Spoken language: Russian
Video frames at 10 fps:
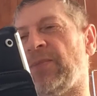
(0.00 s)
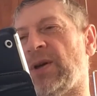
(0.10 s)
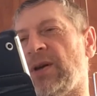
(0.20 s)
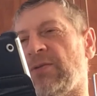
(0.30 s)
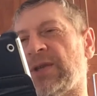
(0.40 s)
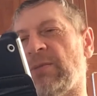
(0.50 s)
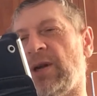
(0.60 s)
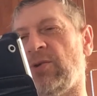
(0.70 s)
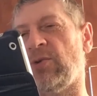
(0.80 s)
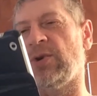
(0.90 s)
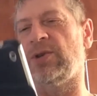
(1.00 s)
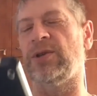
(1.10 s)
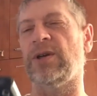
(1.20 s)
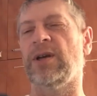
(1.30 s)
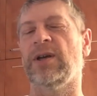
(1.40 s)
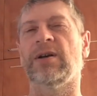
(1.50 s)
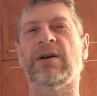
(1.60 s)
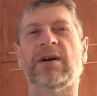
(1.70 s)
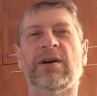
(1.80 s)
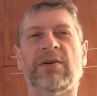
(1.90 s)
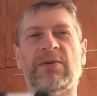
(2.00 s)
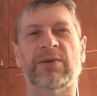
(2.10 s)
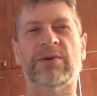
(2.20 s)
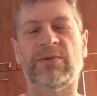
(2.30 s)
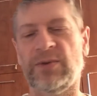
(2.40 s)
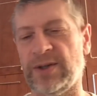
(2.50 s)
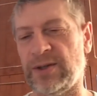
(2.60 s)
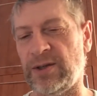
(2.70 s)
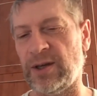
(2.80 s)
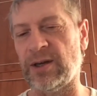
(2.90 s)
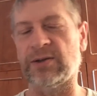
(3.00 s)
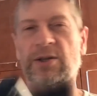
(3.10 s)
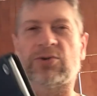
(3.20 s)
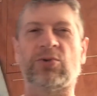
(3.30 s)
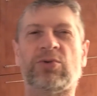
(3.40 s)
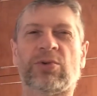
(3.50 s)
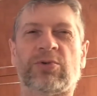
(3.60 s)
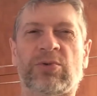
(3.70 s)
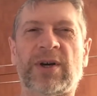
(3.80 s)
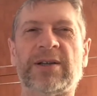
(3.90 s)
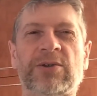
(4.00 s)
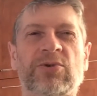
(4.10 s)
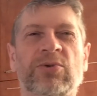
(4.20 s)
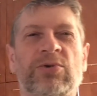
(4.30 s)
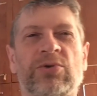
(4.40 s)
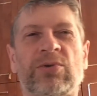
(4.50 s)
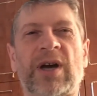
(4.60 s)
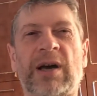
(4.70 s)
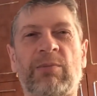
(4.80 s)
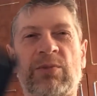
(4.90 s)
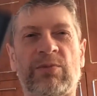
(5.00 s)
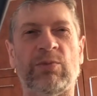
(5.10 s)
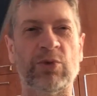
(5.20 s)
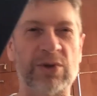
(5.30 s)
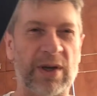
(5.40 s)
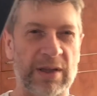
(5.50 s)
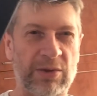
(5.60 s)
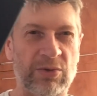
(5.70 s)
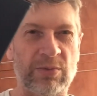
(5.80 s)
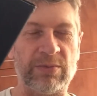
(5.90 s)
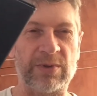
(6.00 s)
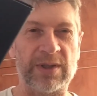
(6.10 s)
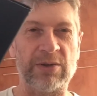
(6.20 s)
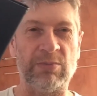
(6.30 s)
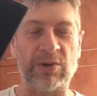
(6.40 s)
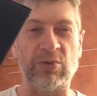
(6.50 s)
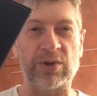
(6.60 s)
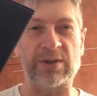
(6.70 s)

Э, в самолете, э, везде, засунул туда, засунул сюда. Музыка на нем, кстати, у меня тоже